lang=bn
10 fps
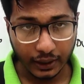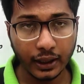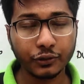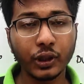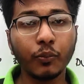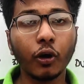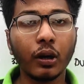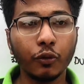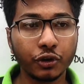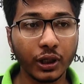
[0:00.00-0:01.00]
এটা আসলে
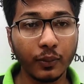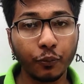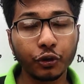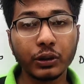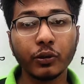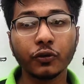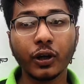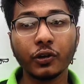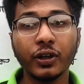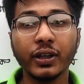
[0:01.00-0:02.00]
বলা মুশকিল প্রতি বছর
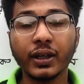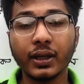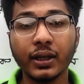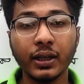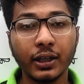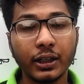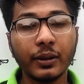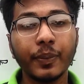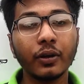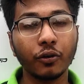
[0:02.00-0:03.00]
আসলে এটা
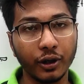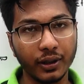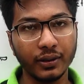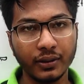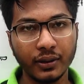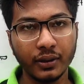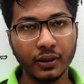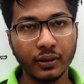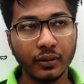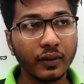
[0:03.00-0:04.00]
ডিপেন্ড করে
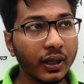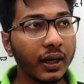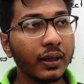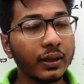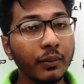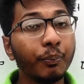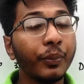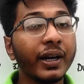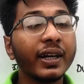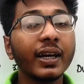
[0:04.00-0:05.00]
জেনারেলি
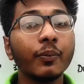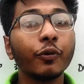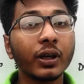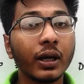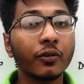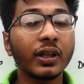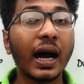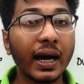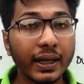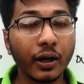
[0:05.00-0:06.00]
মেডিকেল পরীক্ষা যদি
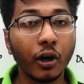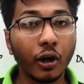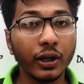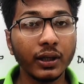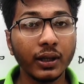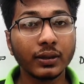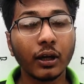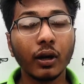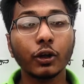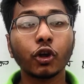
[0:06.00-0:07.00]
আগে হয়
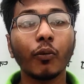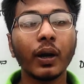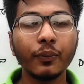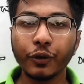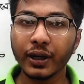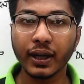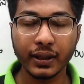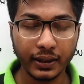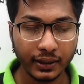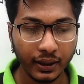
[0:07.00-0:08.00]
তাহলে সবাই পরীক্ষা
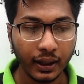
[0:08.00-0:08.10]
দেয়